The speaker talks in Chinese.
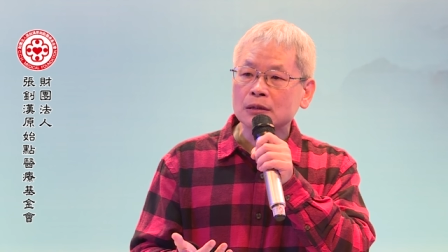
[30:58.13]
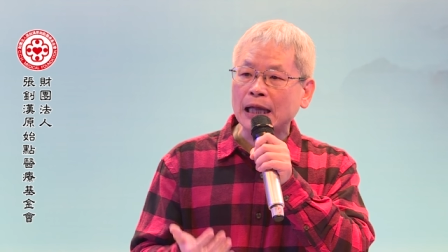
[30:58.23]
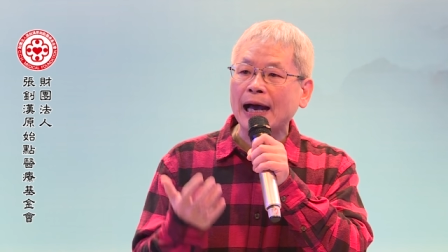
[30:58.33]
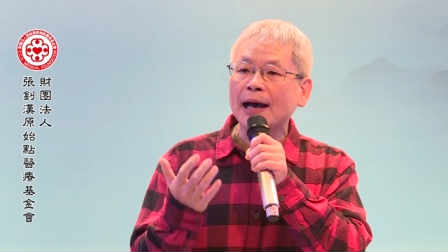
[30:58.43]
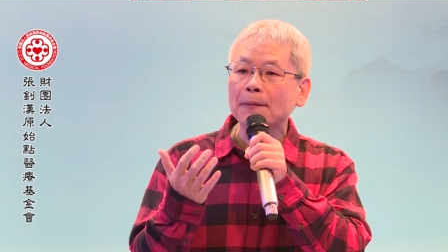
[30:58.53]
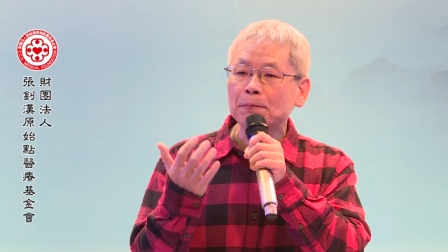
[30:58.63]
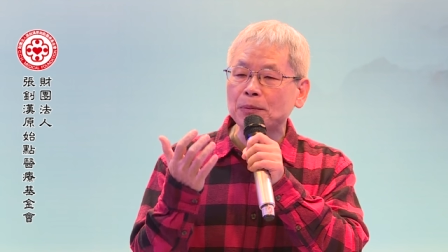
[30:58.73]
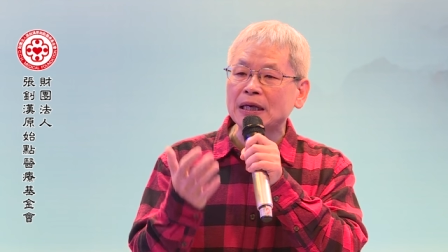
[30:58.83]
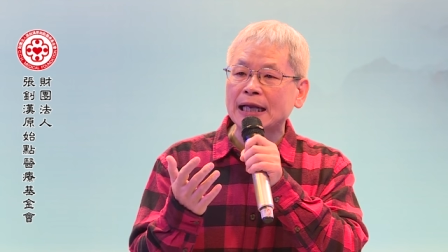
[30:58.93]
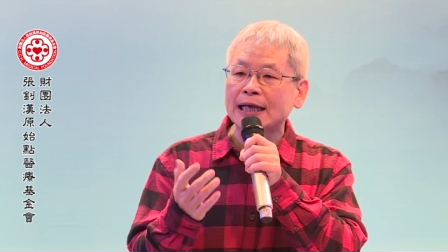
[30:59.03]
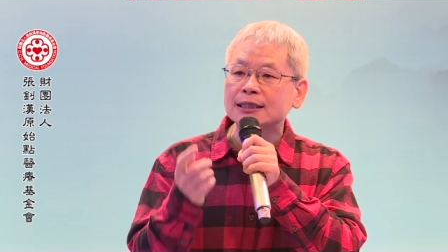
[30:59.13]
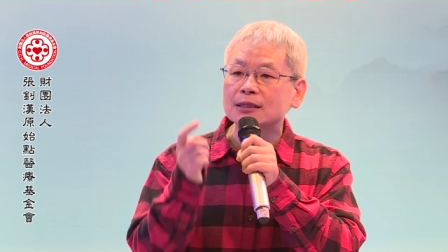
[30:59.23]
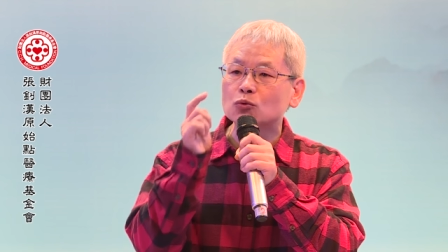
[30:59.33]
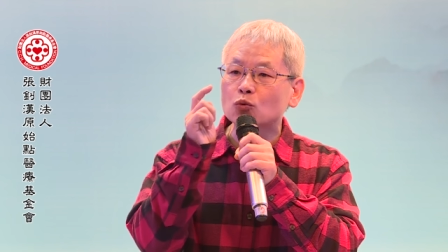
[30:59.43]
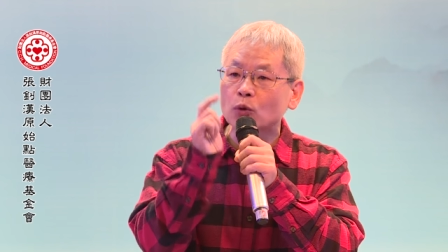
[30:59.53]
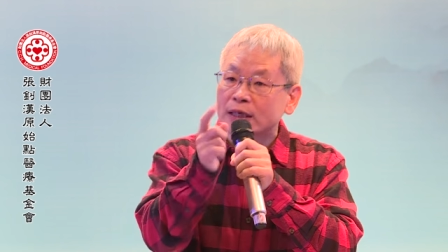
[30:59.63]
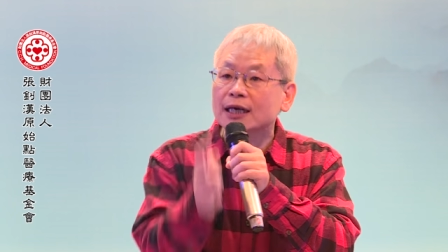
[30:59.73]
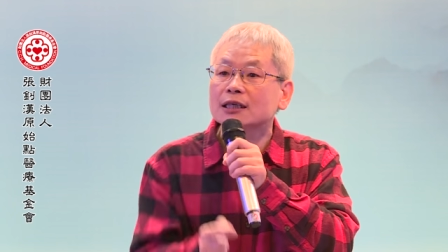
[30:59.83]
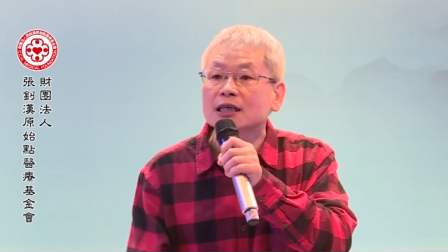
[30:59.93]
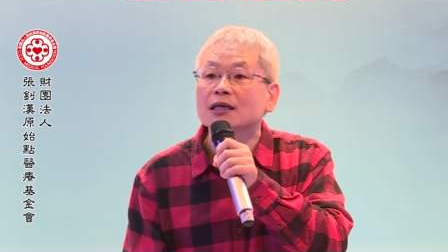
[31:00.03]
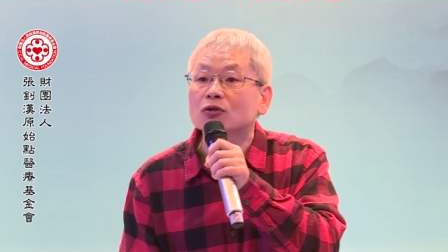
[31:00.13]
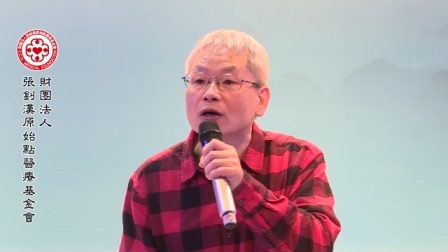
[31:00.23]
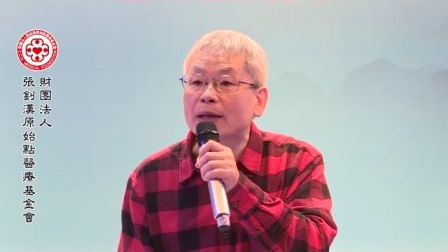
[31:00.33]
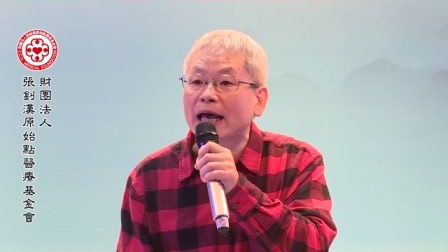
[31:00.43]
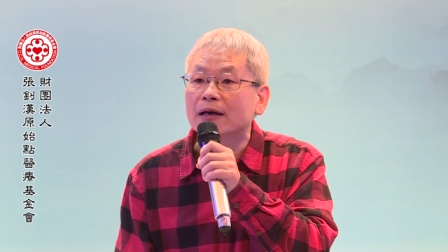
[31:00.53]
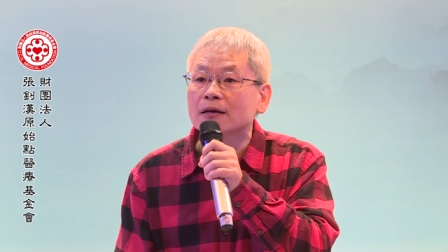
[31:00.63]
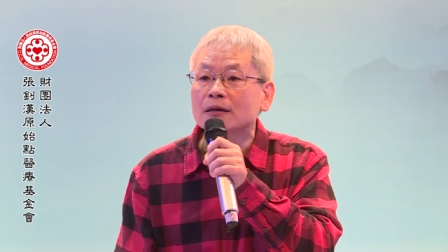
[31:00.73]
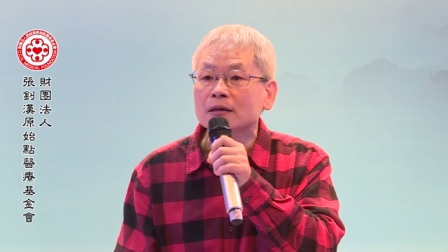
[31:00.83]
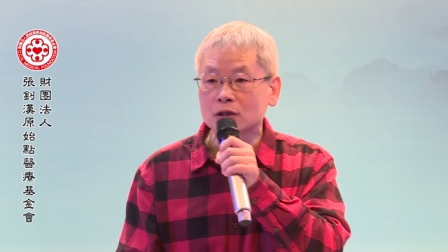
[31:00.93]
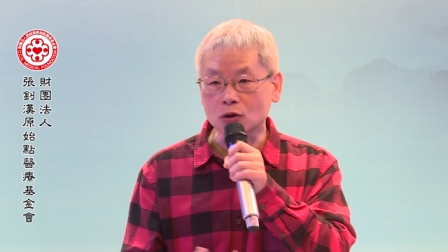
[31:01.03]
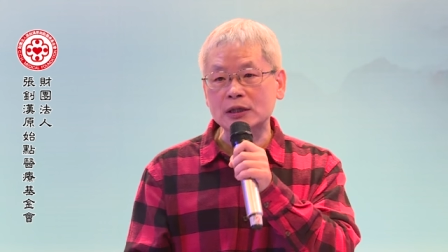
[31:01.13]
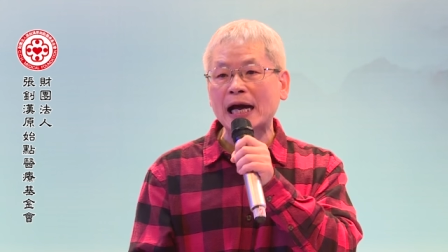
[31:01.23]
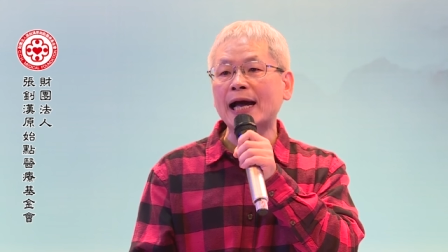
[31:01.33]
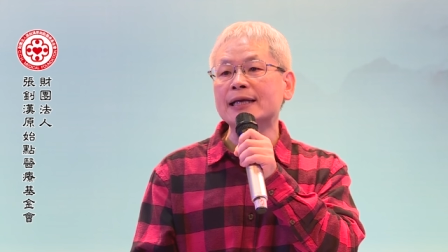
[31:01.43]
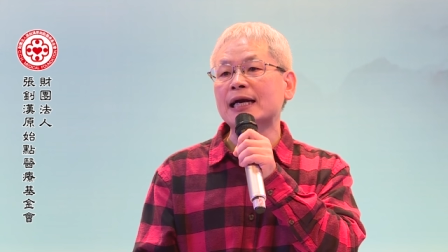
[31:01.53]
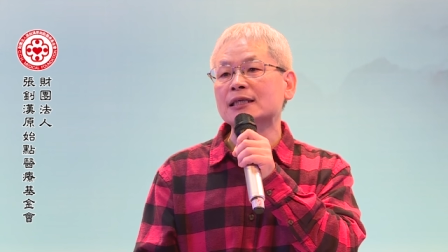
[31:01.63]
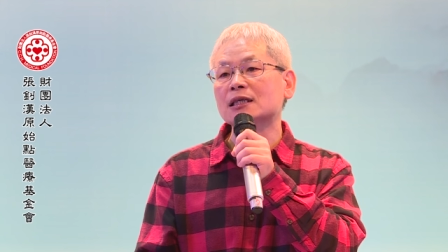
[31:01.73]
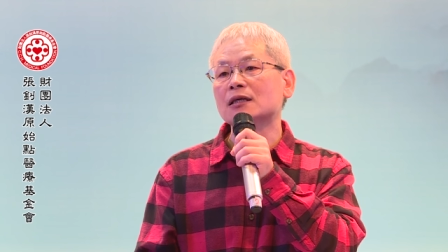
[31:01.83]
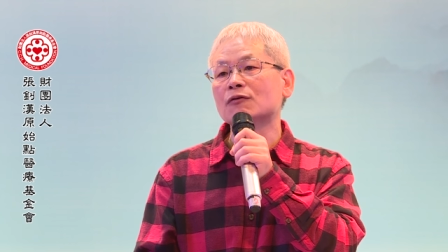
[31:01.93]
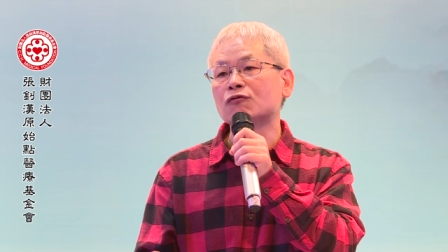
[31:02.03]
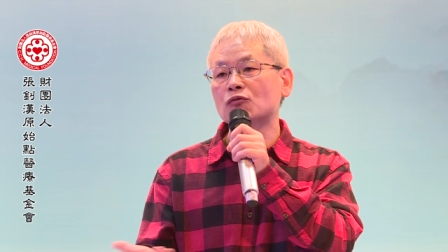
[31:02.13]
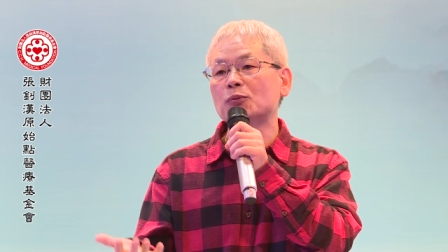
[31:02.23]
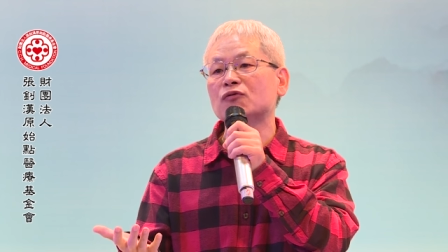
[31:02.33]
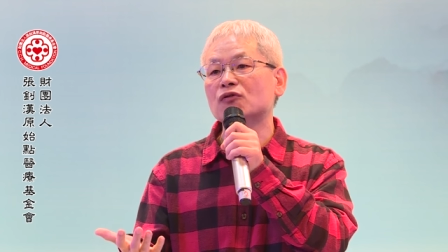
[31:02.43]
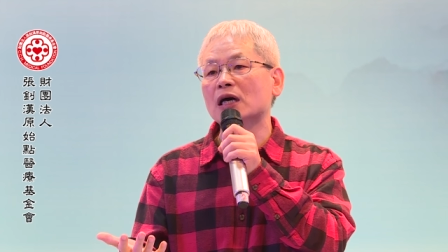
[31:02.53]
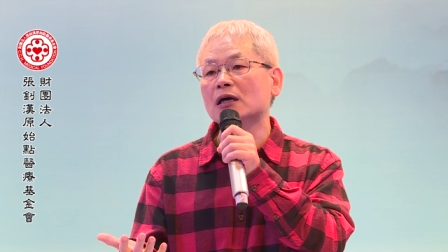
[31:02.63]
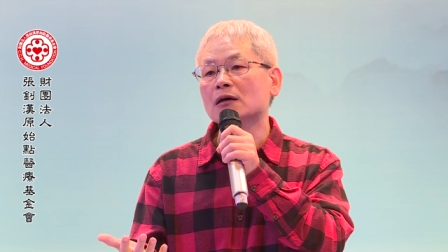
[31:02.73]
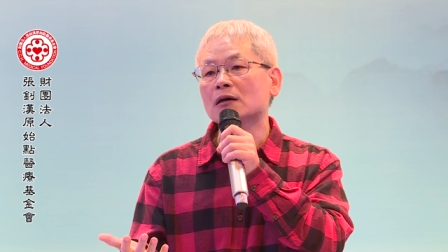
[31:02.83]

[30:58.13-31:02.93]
它必然是温热性，对不对？结果它寒凉性符不符合？